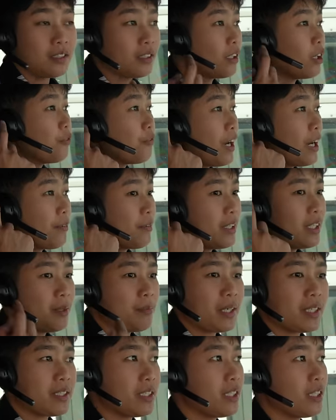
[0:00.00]
ก็ฟังไว้นี่
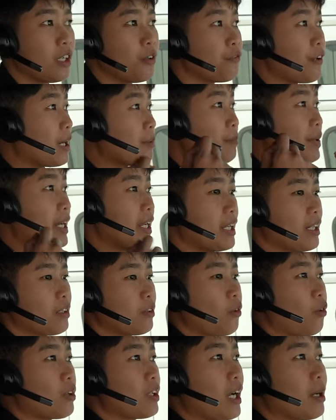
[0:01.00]
บางทีก็ฟังเพลง
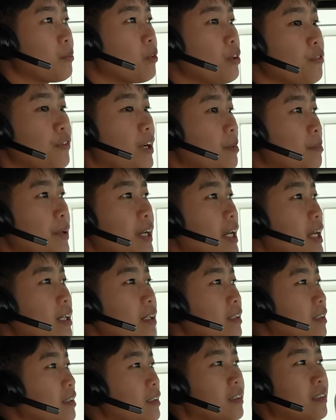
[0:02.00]
คนขับรถฟังเพลง
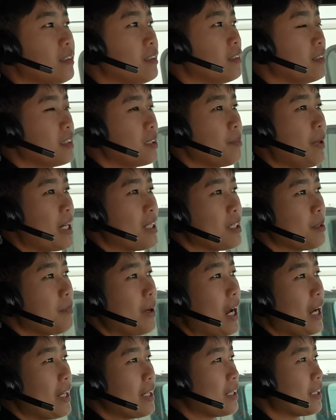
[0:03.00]
สบายส
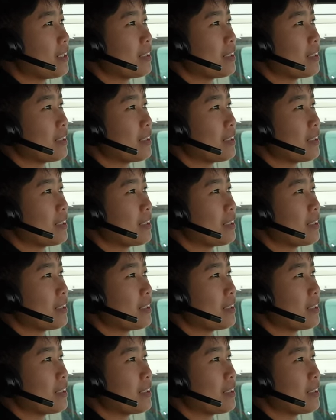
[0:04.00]
บาย